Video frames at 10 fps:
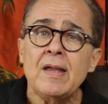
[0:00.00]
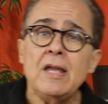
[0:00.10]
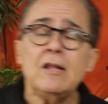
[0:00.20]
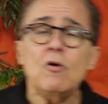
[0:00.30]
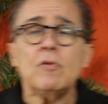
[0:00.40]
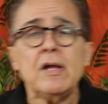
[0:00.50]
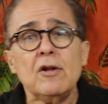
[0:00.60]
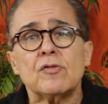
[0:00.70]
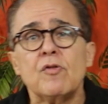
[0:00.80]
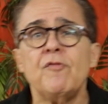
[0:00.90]
Então o que,
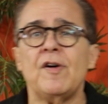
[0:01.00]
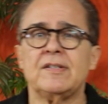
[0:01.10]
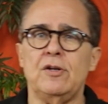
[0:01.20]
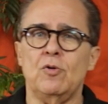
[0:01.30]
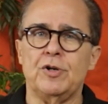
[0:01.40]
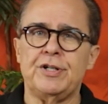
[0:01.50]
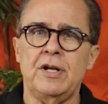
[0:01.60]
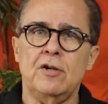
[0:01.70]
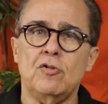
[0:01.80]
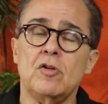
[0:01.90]
que nós vamos fazer hoje?
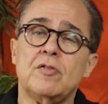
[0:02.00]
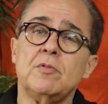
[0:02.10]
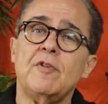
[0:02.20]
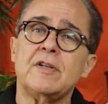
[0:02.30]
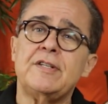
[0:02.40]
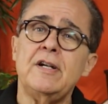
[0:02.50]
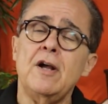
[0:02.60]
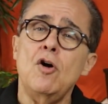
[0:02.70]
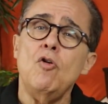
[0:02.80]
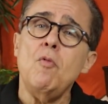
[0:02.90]
Nós vamos
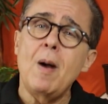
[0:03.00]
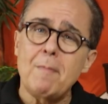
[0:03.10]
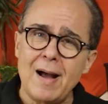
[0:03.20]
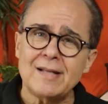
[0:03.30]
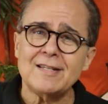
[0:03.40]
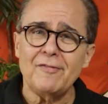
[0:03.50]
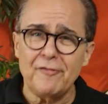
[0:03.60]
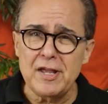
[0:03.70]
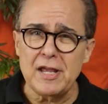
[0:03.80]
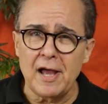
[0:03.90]
fazer uma massa
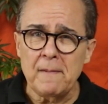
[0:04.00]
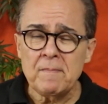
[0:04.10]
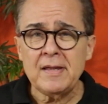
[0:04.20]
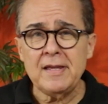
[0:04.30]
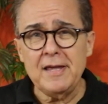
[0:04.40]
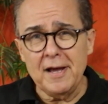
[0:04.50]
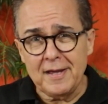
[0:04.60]
fria, que